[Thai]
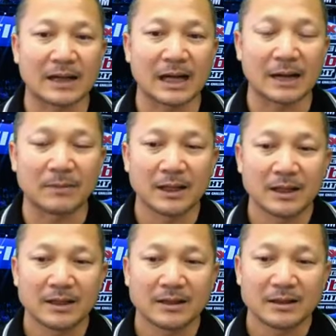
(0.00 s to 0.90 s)
นะครับ
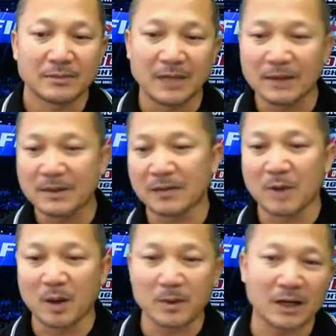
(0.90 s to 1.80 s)
มีเพื่อนบอ
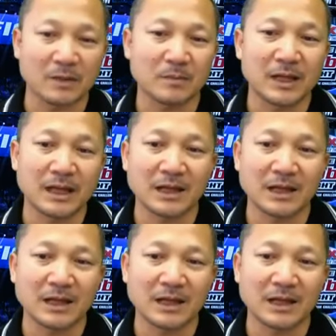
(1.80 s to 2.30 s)
กเพื่อนมี